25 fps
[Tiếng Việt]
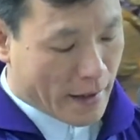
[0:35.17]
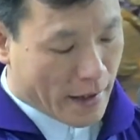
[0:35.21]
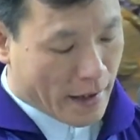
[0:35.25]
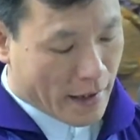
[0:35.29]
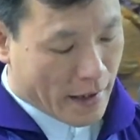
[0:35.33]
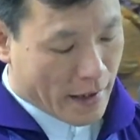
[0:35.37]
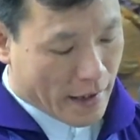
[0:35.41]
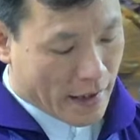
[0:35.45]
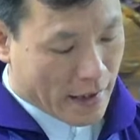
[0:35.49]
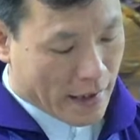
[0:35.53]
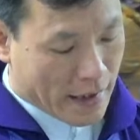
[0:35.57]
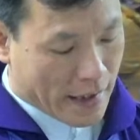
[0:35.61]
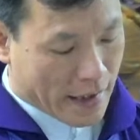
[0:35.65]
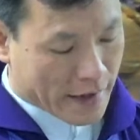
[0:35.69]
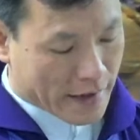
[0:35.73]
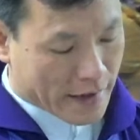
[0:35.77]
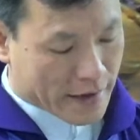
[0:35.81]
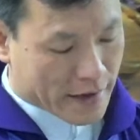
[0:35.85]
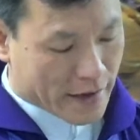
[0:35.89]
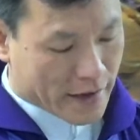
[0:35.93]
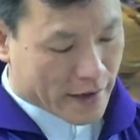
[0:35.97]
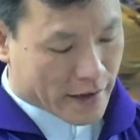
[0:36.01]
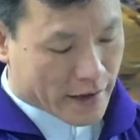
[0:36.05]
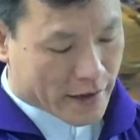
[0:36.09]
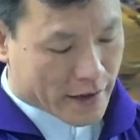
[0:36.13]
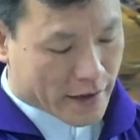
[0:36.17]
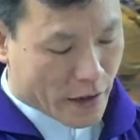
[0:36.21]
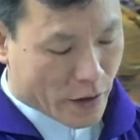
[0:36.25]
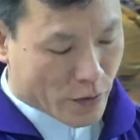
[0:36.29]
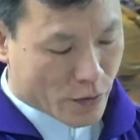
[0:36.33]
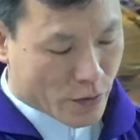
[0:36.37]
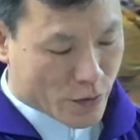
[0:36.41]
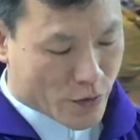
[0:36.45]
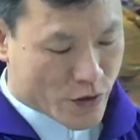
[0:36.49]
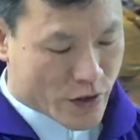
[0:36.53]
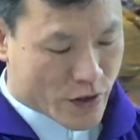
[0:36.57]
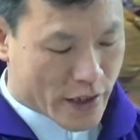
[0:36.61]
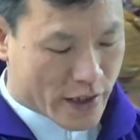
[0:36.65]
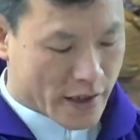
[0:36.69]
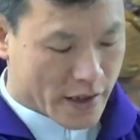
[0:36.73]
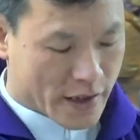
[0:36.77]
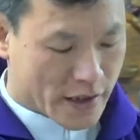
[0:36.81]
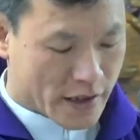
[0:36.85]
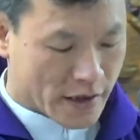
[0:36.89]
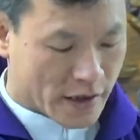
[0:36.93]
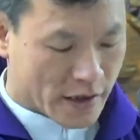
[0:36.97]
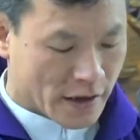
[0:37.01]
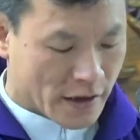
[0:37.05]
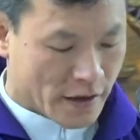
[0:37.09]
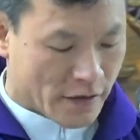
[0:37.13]
là người công
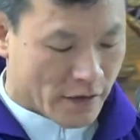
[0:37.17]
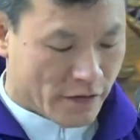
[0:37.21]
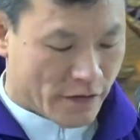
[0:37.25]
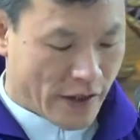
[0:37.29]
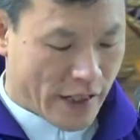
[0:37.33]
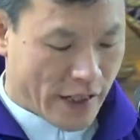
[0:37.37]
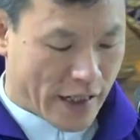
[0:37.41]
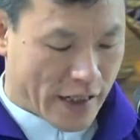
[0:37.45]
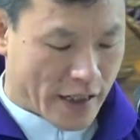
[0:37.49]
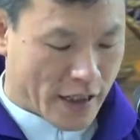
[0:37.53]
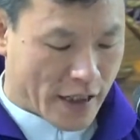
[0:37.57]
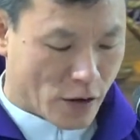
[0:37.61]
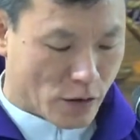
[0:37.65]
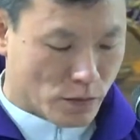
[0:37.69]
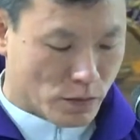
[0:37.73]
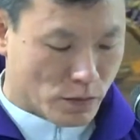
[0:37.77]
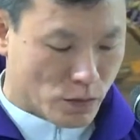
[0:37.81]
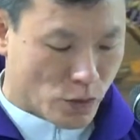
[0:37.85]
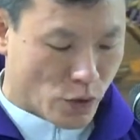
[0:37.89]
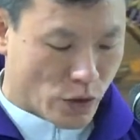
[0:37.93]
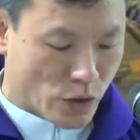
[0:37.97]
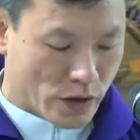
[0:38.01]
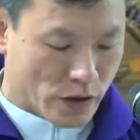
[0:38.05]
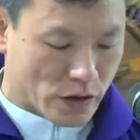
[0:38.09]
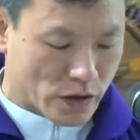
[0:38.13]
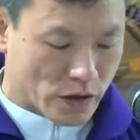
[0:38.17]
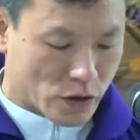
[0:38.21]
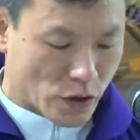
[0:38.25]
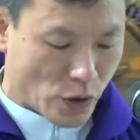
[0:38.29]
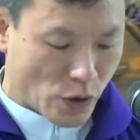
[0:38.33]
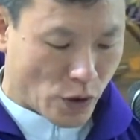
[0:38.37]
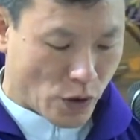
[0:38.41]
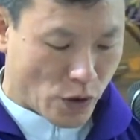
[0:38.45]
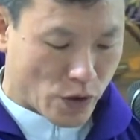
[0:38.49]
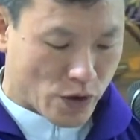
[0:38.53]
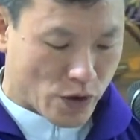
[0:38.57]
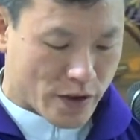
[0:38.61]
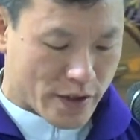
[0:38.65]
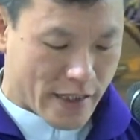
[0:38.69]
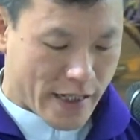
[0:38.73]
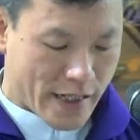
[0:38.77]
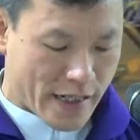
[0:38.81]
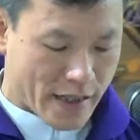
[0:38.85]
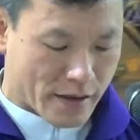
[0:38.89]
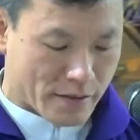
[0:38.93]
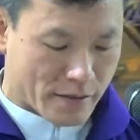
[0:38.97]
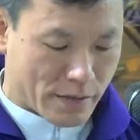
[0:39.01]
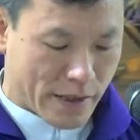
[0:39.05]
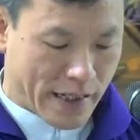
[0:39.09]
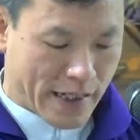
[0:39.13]
chính và không muốn tố
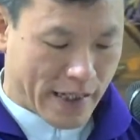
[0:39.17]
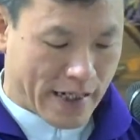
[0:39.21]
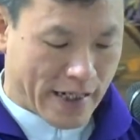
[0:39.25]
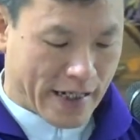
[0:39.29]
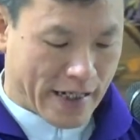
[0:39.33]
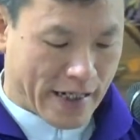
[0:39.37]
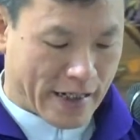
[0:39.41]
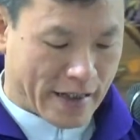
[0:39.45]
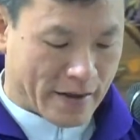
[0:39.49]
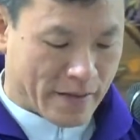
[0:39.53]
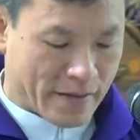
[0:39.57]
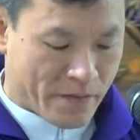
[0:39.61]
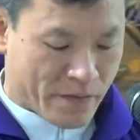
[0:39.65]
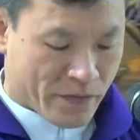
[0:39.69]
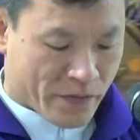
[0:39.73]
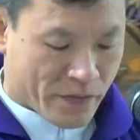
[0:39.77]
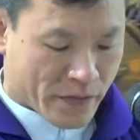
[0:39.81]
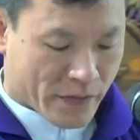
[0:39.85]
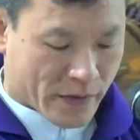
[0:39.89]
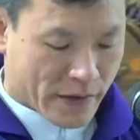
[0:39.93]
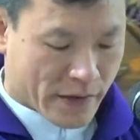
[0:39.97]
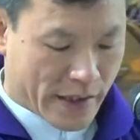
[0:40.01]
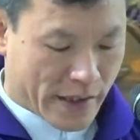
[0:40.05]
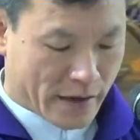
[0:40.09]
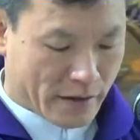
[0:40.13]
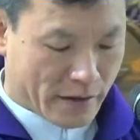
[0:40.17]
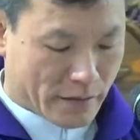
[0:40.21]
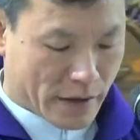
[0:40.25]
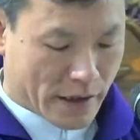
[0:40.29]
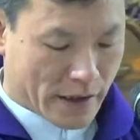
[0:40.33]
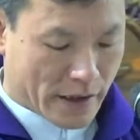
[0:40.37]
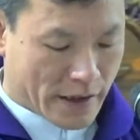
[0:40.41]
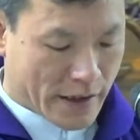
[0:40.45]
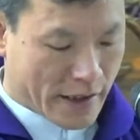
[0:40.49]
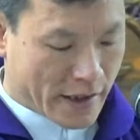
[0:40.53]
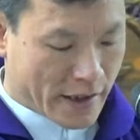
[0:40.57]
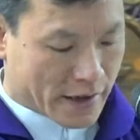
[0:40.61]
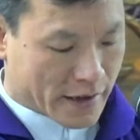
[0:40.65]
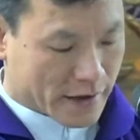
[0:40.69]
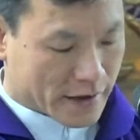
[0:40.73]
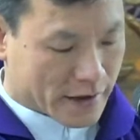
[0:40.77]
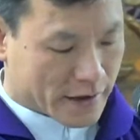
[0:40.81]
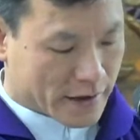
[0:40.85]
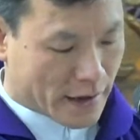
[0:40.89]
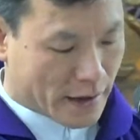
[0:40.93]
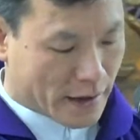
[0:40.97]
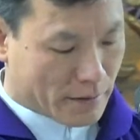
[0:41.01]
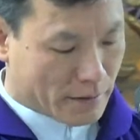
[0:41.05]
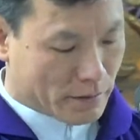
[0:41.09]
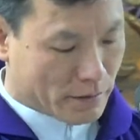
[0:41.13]
giác bà nên mới định
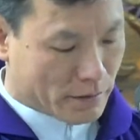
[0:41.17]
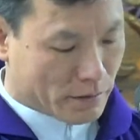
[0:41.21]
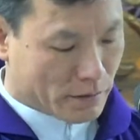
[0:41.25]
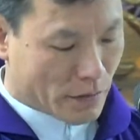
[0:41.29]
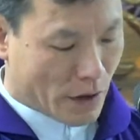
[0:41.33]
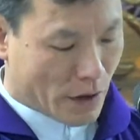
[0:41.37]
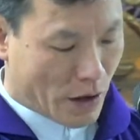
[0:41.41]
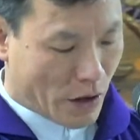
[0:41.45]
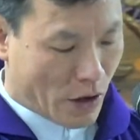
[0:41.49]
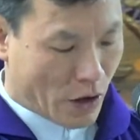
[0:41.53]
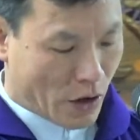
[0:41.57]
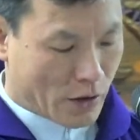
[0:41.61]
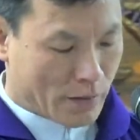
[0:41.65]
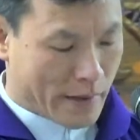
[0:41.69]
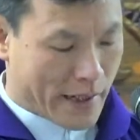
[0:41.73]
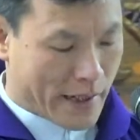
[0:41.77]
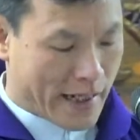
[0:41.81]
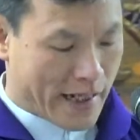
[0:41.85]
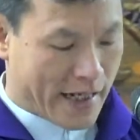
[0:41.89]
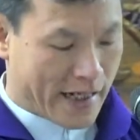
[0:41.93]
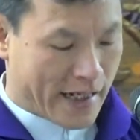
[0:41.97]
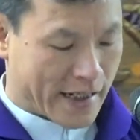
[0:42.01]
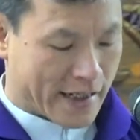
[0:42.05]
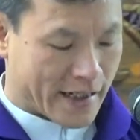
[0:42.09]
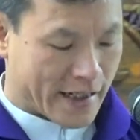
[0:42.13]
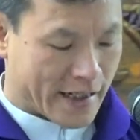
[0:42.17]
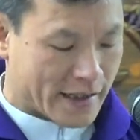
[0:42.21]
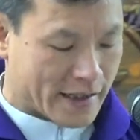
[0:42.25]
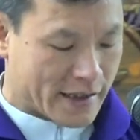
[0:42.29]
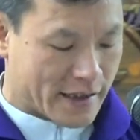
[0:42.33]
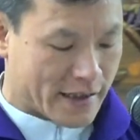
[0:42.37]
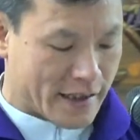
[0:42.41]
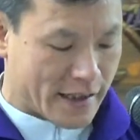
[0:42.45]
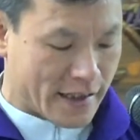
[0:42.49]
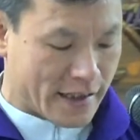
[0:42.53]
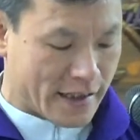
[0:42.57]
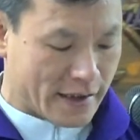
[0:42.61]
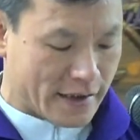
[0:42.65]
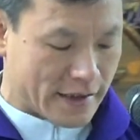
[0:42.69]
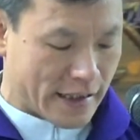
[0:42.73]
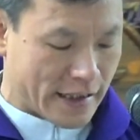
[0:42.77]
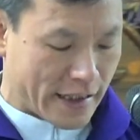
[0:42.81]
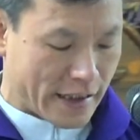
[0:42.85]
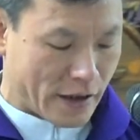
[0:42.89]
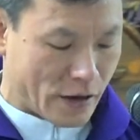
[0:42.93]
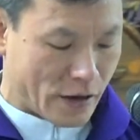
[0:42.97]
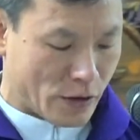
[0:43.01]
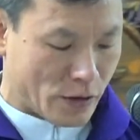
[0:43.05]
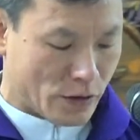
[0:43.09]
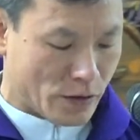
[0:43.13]
tâm bỏ bà cách kín
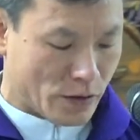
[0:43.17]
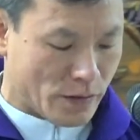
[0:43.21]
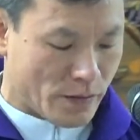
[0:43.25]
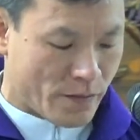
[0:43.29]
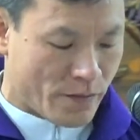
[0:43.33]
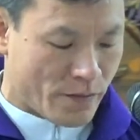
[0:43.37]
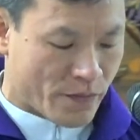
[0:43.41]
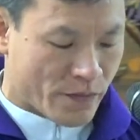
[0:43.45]
đáo